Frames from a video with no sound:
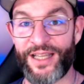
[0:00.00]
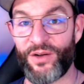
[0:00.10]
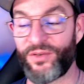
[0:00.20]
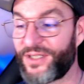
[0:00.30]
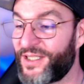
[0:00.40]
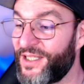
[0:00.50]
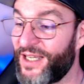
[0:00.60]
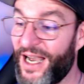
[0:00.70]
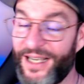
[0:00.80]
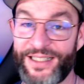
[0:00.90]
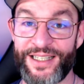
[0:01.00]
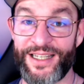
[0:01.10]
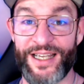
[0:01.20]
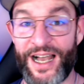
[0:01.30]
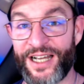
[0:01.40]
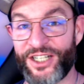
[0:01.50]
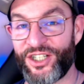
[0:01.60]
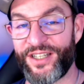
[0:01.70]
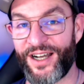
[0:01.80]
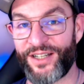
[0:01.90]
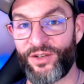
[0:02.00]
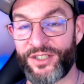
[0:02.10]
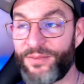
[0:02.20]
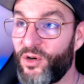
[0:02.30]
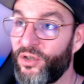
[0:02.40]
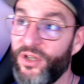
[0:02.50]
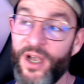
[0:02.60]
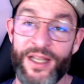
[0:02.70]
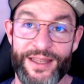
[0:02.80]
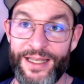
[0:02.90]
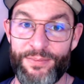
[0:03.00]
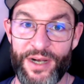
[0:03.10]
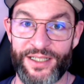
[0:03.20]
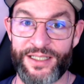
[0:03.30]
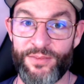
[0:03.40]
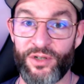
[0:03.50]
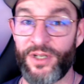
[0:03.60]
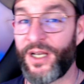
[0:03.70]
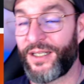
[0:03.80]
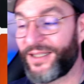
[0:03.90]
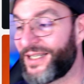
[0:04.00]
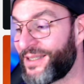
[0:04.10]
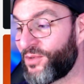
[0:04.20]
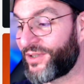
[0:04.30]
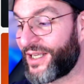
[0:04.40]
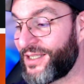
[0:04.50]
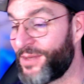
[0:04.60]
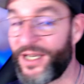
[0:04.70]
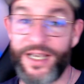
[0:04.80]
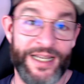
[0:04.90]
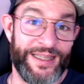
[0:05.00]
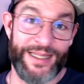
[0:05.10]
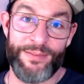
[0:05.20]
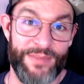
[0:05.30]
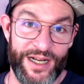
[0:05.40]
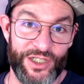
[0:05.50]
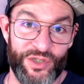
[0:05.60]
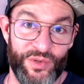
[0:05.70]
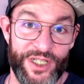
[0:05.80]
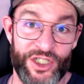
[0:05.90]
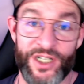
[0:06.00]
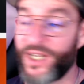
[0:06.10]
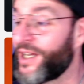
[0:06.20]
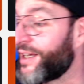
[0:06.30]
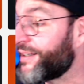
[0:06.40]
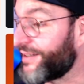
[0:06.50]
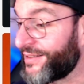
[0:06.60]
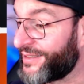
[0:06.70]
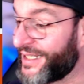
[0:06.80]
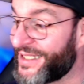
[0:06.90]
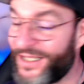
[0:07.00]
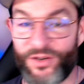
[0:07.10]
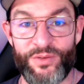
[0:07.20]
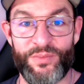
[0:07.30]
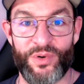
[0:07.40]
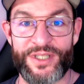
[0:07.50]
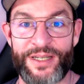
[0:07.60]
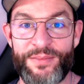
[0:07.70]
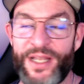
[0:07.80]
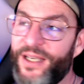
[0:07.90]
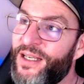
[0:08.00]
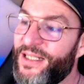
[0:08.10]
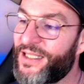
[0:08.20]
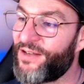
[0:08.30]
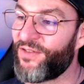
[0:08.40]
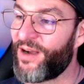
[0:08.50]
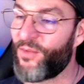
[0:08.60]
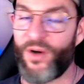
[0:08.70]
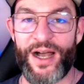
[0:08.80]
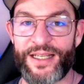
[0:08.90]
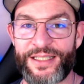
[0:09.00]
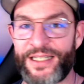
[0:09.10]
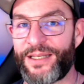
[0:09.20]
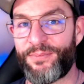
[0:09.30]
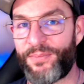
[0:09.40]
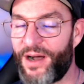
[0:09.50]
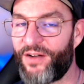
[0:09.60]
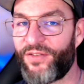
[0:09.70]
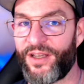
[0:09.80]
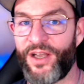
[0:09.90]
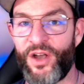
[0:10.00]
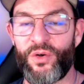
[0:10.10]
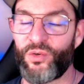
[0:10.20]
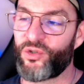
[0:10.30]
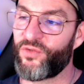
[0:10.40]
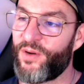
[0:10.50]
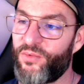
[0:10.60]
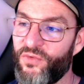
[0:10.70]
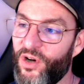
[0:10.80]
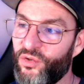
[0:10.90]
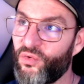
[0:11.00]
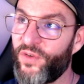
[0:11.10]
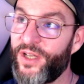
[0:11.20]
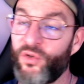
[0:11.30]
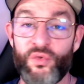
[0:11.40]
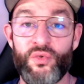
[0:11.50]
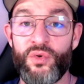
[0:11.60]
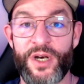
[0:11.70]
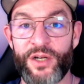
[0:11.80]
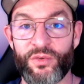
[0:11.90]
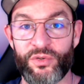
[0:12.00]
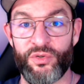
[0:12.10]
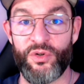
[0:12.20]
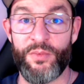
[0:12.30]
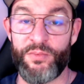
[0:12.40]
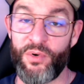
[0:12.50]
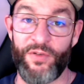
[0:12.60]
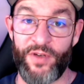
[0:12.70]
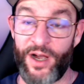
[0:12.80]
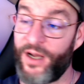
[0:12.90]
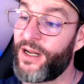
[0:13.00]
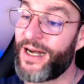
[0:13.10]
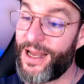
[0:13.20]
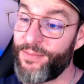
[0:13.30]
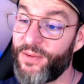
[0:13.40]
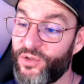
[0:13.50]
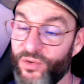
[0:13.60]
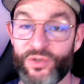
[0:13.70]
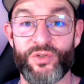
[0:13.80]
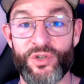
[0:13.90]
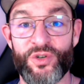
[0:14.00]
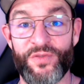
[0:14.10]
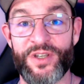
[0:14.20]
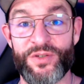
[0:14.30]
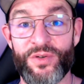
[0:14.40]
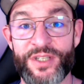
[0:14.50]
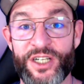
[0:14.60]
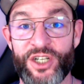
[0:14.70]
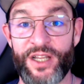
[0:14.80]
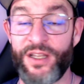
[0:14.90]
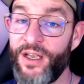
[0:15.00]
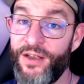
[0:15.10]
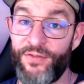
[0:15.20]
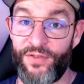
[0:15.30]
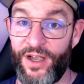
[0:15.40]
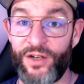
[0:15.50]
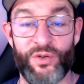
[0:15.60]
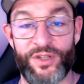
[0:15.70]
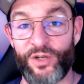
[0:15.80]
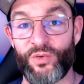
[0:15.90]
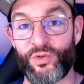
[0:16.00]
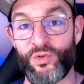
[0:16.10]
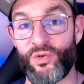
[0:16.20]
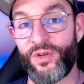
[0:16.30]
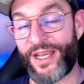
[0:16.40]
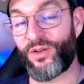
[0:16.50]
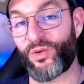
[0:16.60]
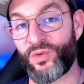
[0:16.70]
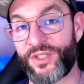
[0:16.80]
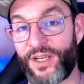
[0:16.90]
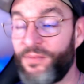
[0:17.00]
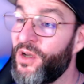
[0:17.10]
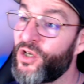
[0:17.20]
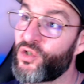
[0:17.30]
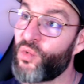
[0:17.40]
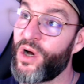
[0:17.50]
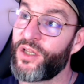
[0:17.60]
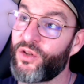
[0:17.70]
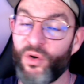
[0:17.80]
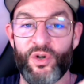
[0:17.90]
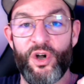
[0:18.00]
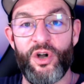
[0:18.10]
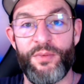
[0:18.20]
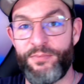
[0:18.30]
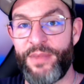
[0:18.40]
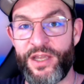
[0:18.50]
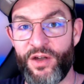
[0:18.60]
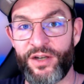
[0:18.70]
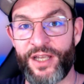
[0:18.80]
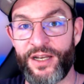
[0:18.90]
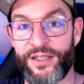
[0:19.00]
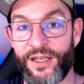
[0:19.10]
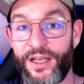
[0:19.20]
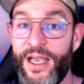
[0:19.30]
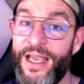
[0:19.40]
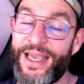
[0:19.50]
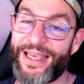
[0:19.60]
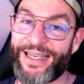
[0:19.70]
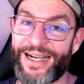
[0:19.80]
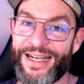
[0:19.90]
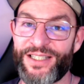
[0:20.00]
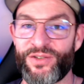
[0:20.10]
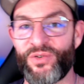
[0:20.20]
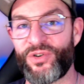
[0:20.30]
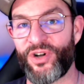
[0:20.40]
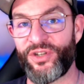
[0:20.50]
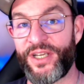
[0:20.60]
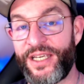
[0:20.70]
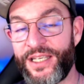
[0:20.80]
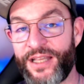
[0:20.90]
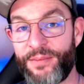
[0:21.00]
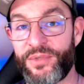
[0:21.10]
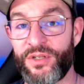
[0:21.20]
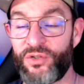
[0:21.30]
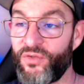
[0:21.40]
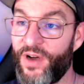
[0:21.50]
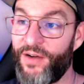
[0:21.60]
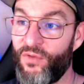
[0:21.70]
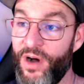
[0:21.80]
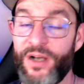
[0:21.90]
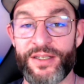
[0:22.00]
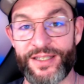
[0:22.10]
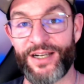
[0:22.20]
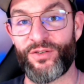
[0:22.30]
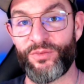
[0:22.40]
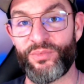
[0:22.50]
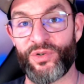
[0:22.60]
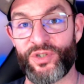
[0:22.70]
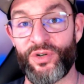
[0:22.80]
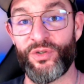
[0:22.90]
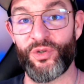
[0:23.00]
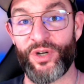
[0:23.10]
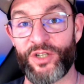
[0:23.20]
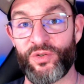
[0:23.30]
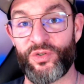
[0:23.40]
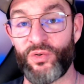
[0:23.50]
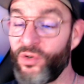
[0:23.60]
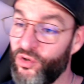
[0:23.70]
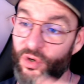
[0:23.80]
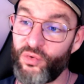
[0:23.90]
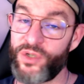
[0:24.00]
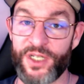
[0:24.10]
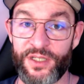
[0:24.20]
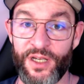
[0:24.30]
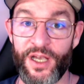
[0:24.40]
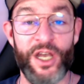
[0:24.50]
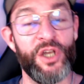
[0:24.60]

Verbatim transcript: Tu as aussi accès à un générateur d'emotes, des packs d'emotes, des emotes animés, des badges Twitch, euh, des icônes pour le Stream Deck. C'est vraiment un site parfait où tu vas pouvoir trouver tous les contenus pour faire la même chose que je fais sur cette chaîne, faire que tes contenus et que ton stream soient d'encore meilleure qualité. Et grâce au code IDAMS, tu vas avoir 50% de réduction sur tout le site.